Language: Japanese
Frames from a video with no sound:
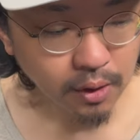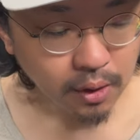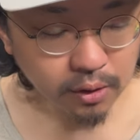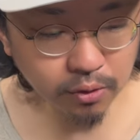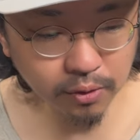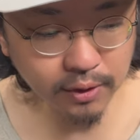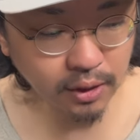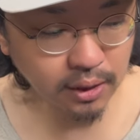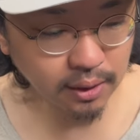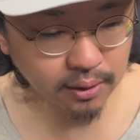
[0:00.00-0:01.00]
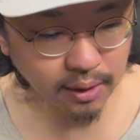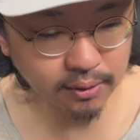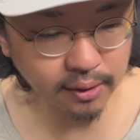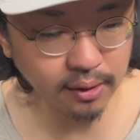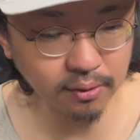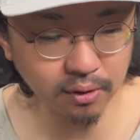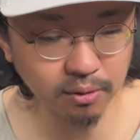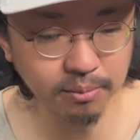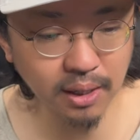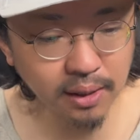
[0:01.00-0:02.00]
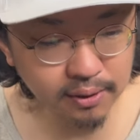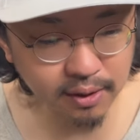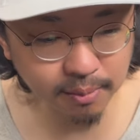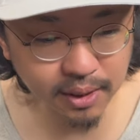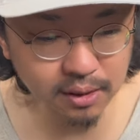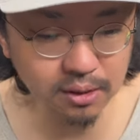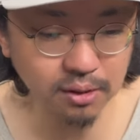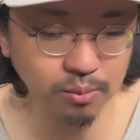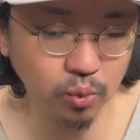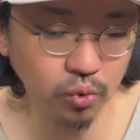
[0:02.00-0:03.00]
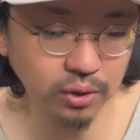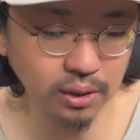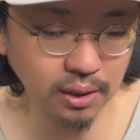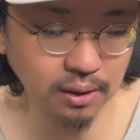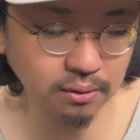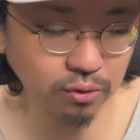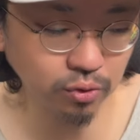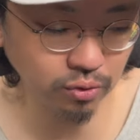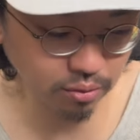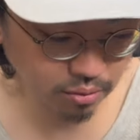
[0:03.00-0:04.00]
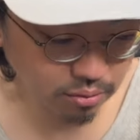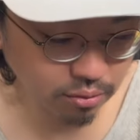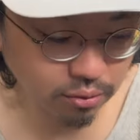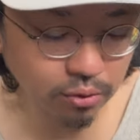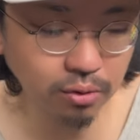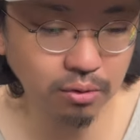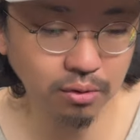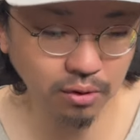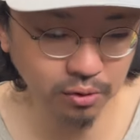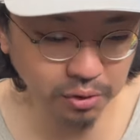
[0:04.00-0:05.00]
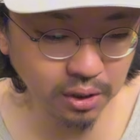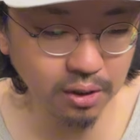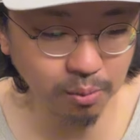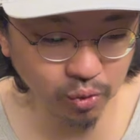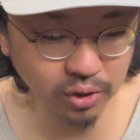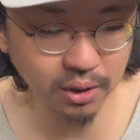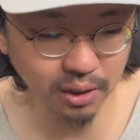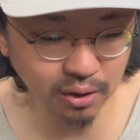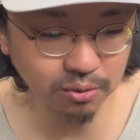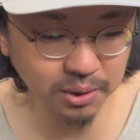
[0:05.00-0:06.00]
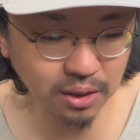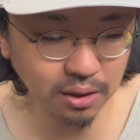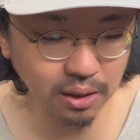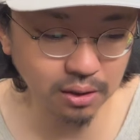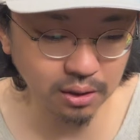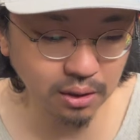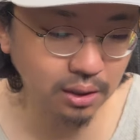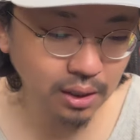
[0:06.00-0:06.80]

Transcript: 一人席に案内されたんですけど、まあ狭いし、もうなんかちょっと、本当一人で来て申し訳ないですみたいな感じに